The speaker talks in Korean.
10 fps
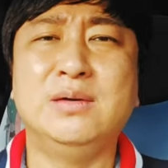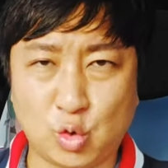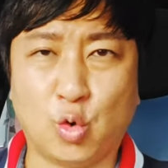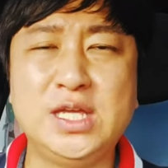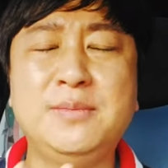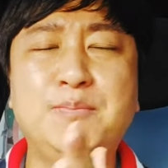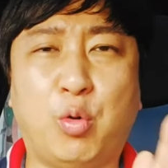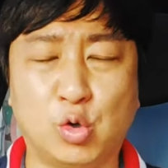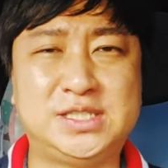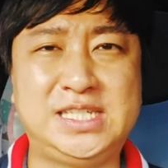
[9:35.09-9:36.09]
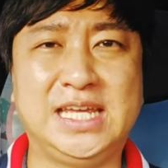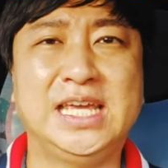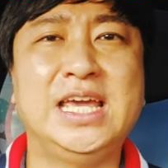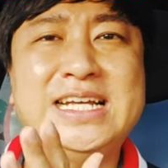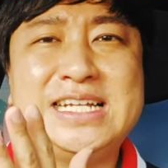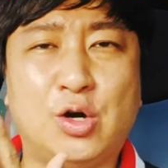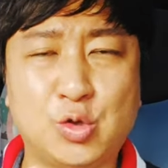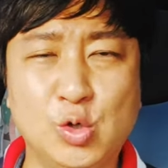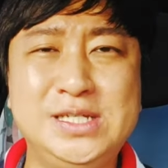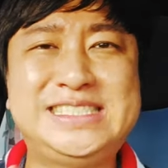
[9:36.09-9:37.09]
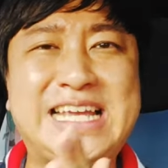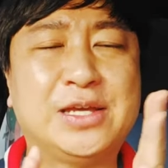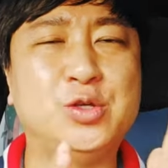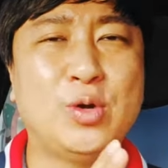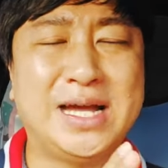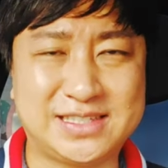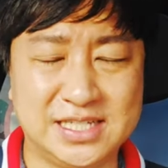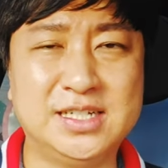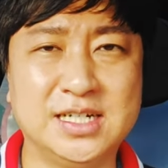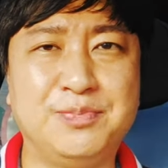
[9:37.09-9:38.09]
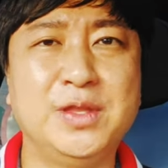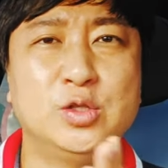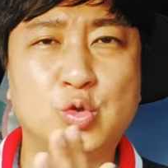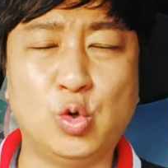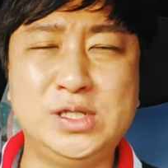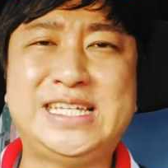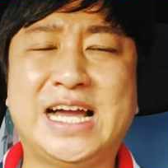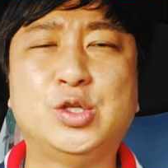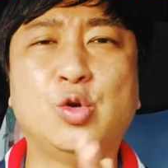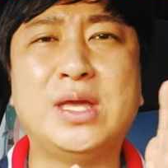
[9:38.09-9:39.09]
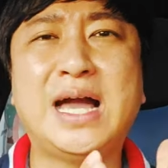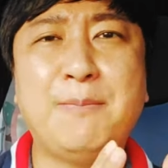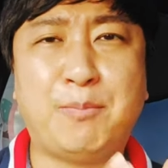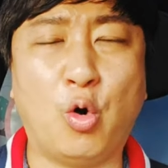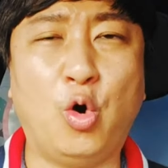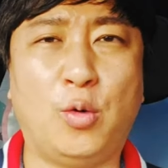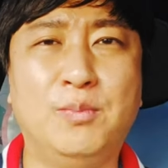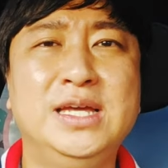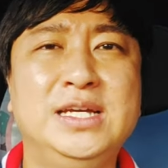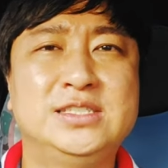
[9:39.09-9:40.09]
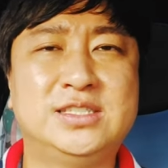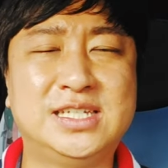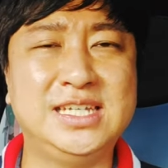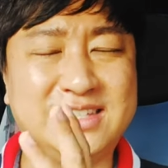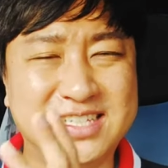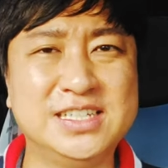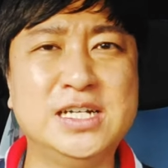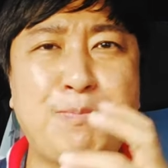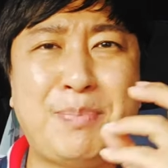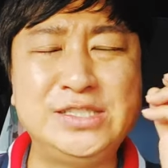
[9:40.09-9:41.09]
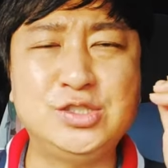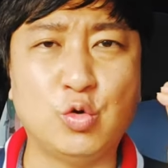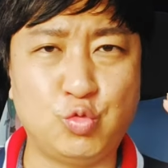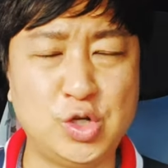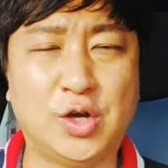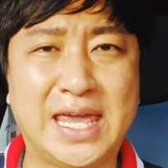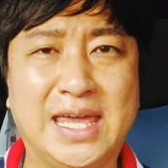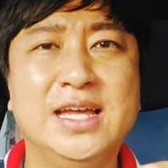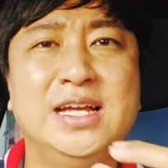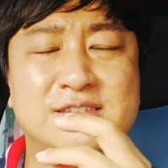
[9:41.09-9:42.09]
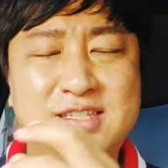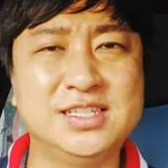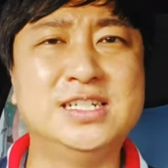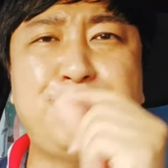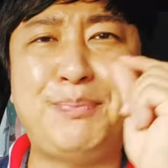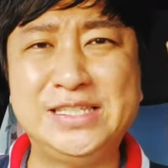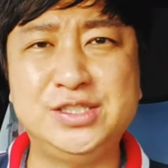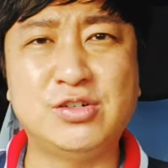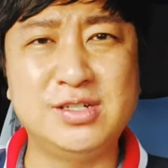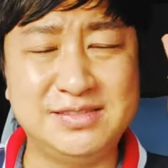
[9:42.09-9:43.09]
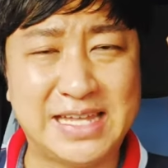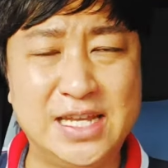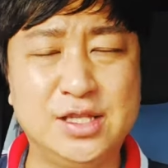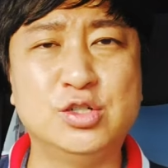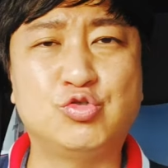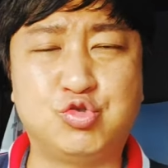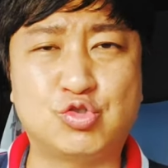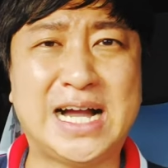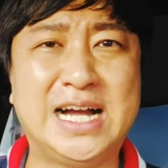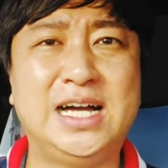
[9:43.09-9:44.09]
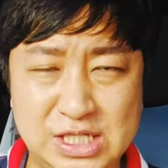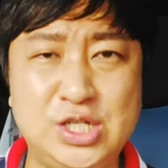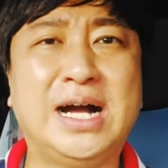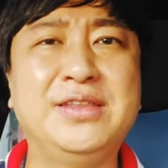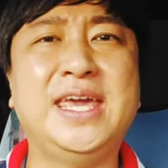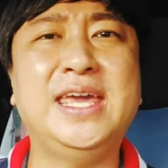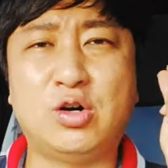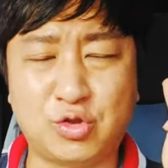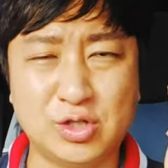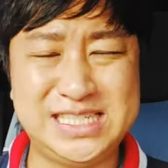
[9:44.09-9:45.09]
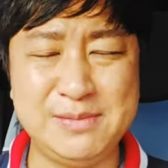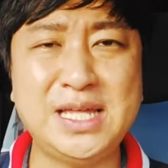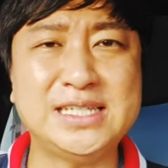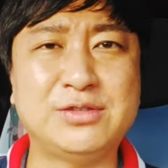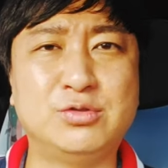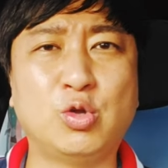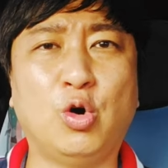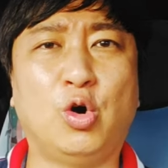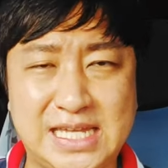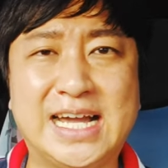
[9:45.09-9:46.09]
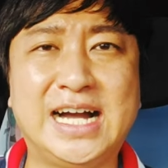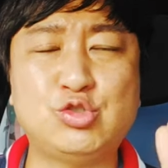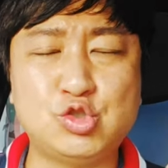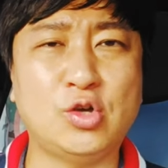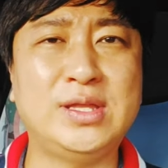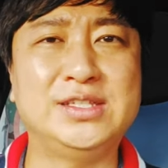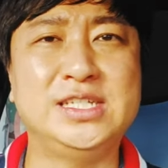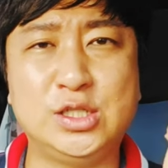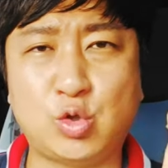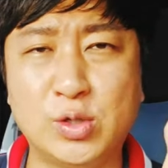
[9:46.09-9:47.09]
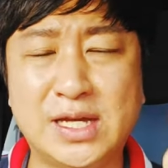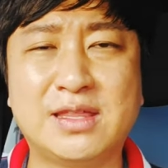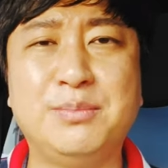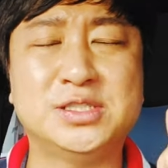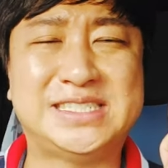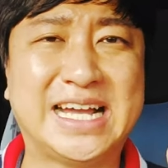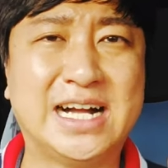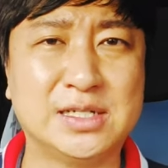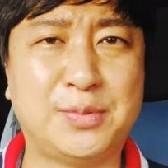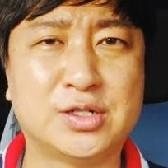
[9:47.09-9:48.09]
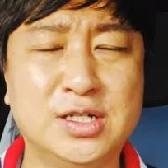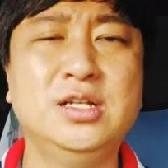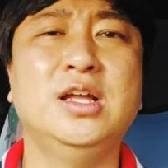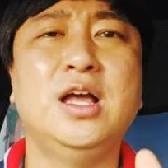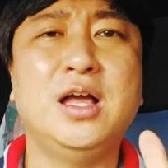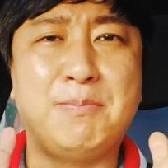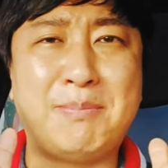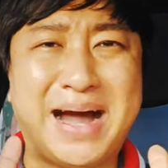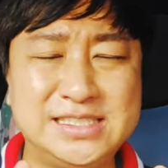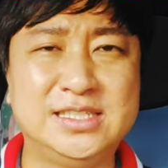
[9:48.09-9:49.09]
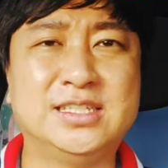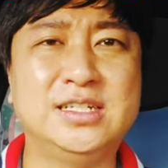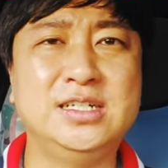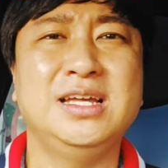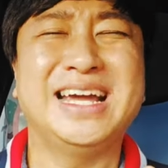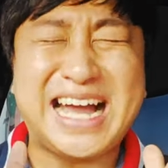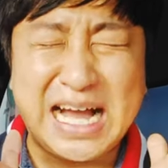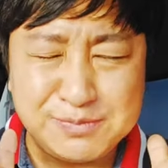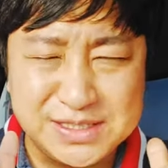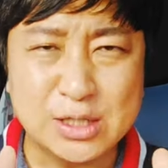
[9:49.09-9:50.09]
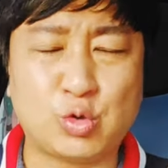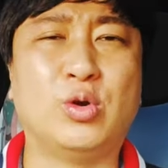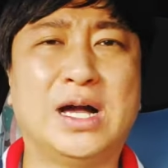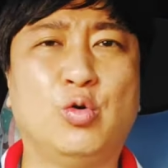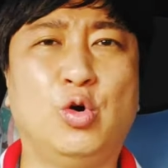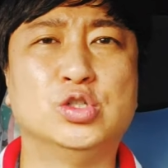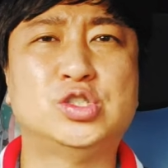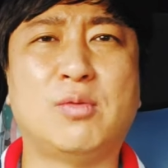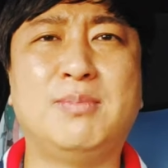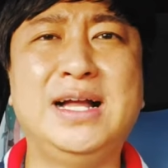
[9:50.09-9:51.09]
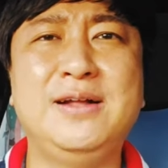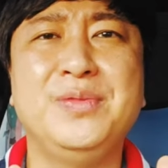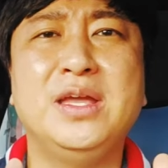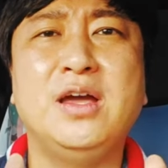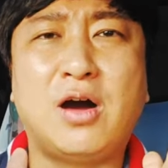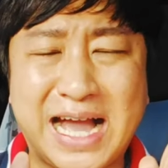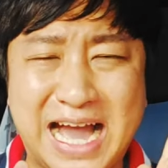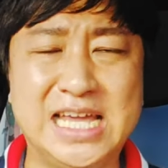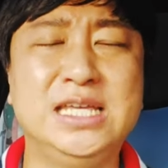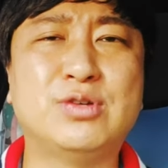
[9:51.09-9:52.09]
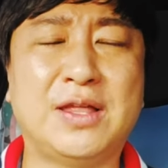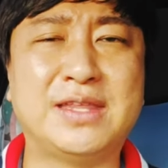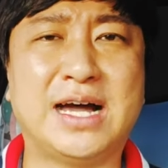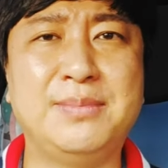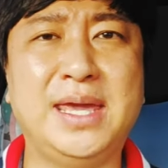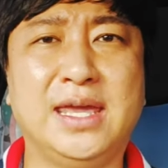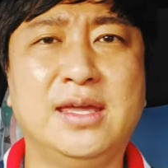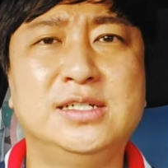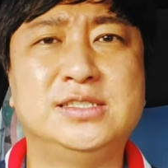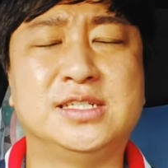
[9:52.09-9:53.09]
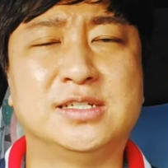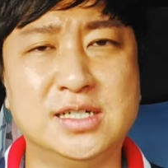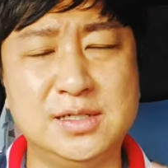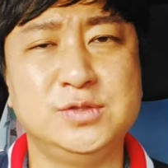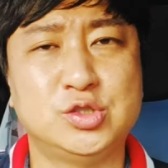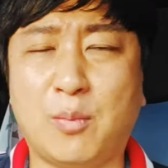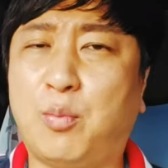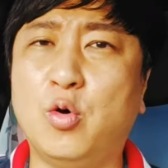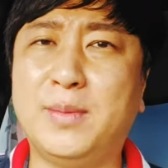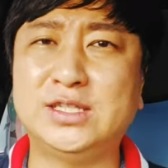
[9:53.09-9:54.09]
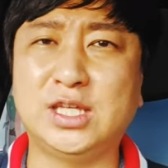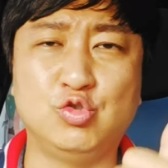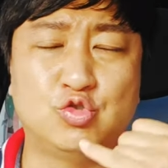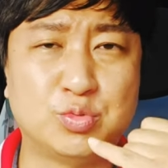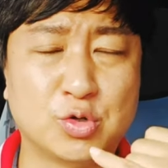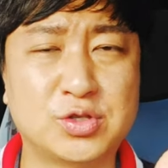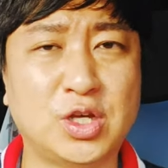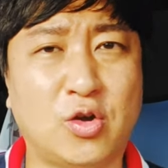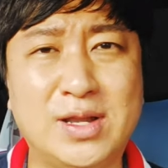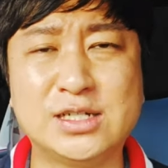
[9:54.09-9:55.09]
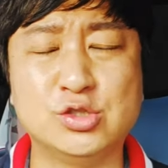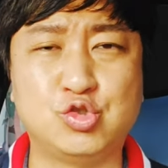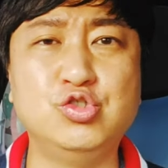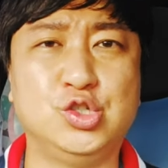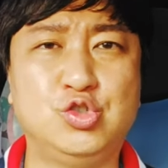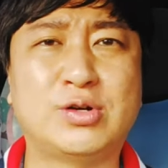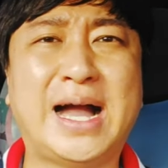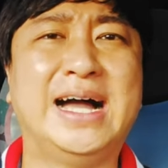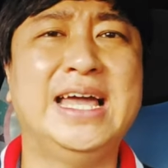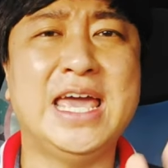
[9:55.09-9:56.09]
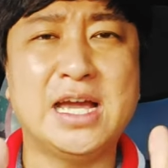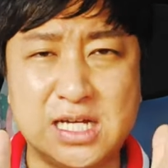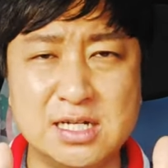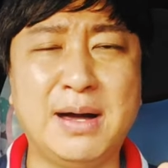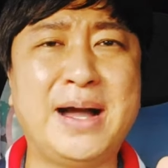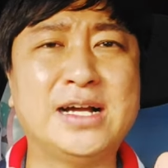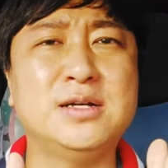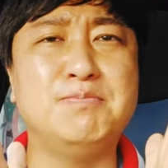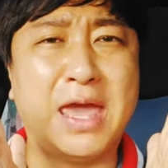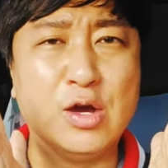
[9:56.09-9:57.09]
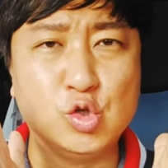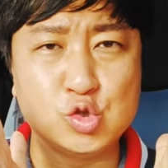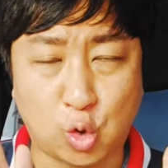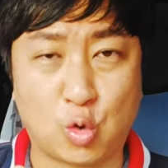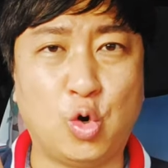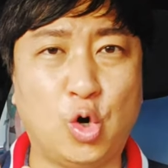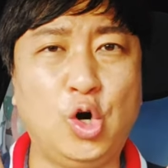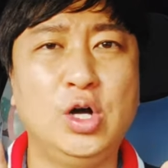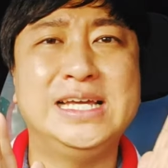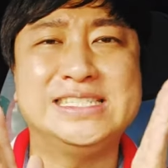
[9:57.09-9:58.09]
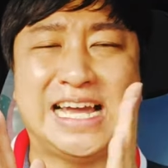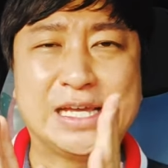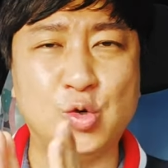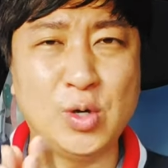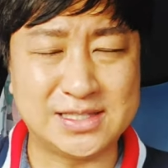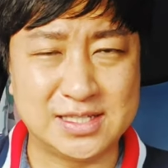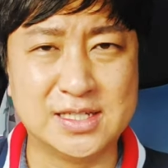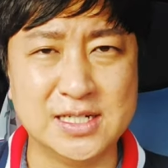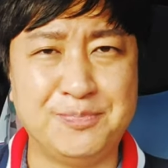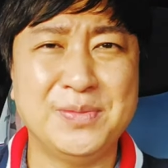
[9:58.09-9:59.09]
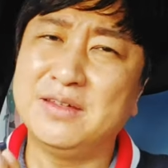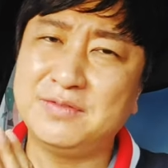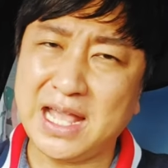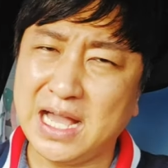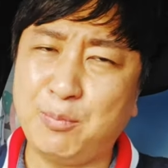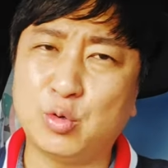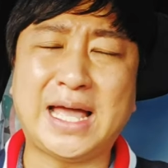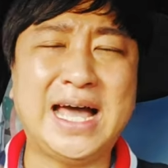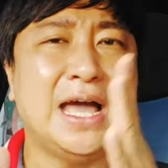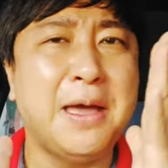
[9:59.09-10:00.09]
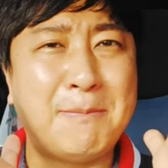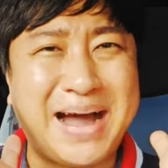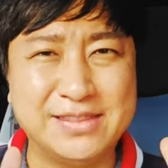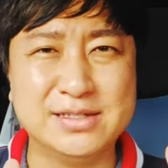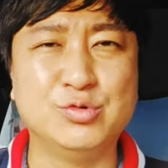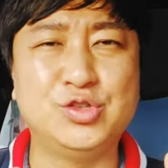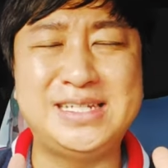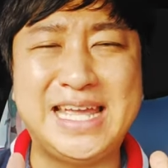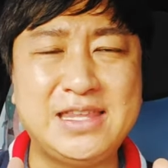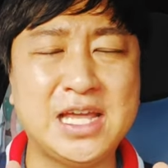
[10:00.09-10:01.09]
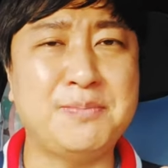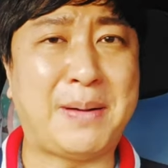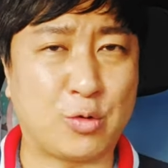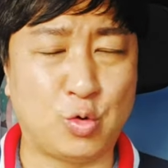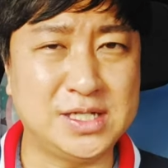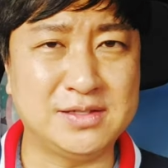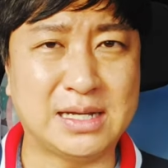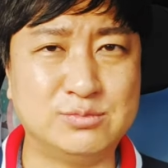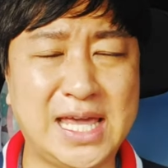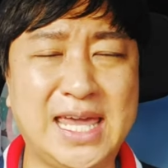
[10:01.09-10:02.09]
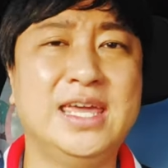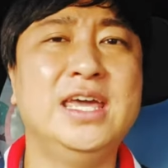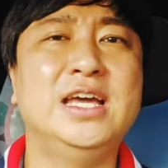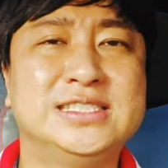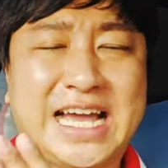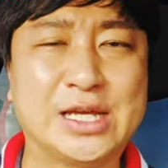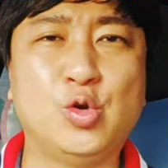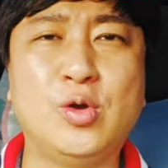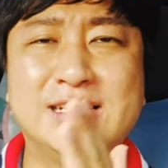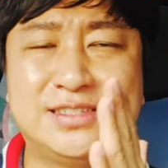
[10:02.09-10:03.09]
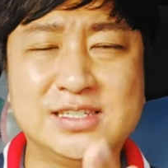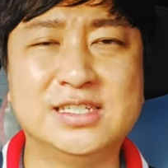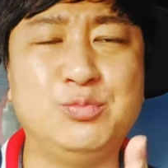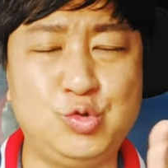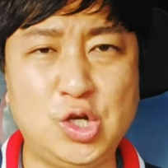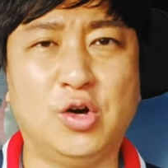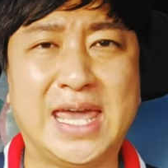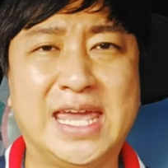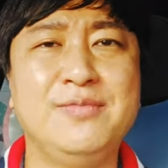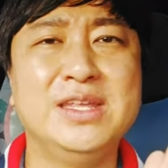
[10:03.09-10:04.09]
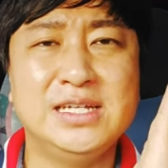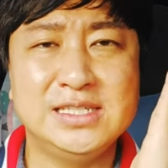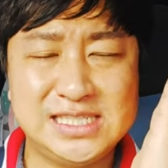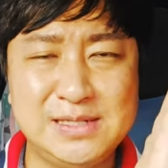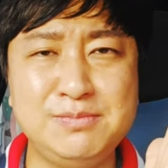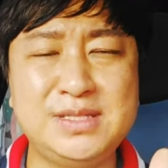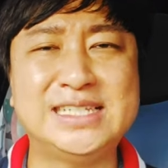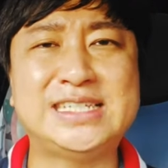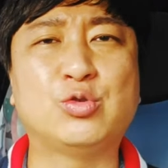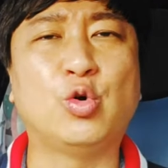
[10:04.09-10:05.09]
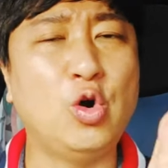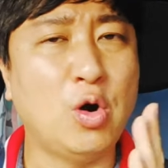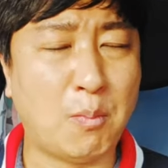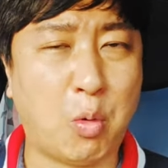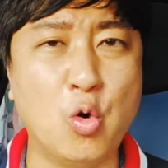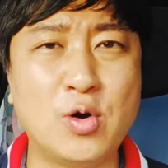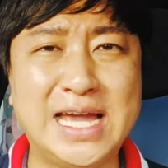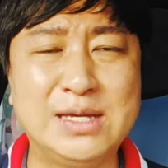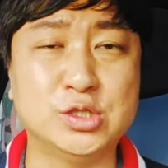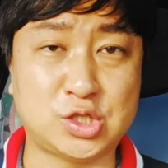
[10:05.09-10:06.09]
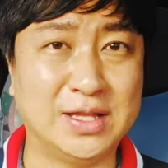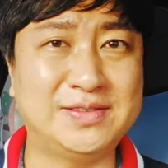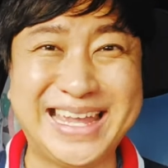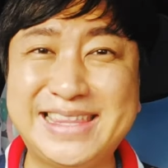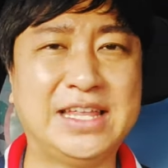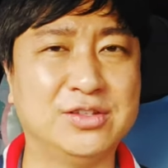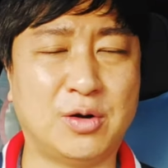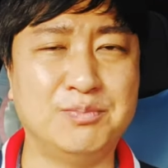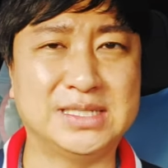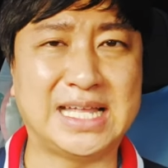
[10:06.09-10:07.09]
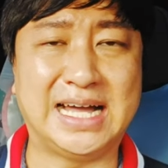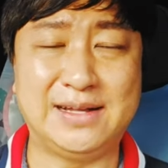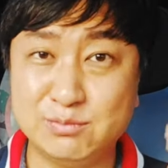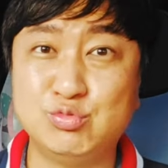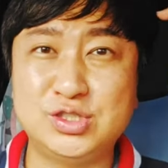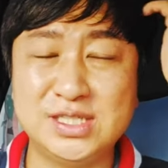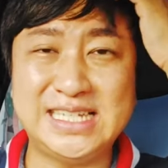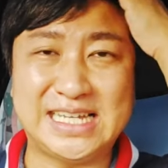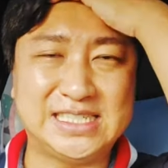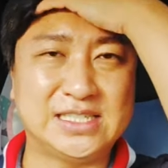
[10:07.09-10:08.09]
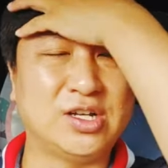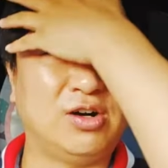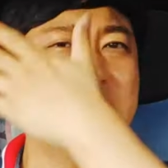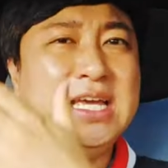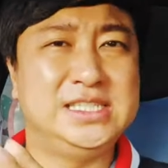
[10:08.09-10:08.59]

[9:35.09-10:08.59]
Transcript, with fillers: 노인 복지, 어, 노인 장교양 등급, 노인 장교양 보험, 특히 등급 판정 위원회 등급 판정을 내리는 국가기관의 어떤 심사자들도 제가 추천하는 이 동양생명 재가급여를 많이들 깜짝 놀라고 정말 가입을 한 다음에 지금 저 보험한테 유튜브로서 연락을 주는 이유가 그만큼 매우 좋고 장교양 등급 생각보다 많은 분들이 혜택을 받고 있기 때문에 장교양 등급위원회 심사자도 보험 가입을 저한테 했다는 겁니다. 무슨 뜻인지 아시겠죠?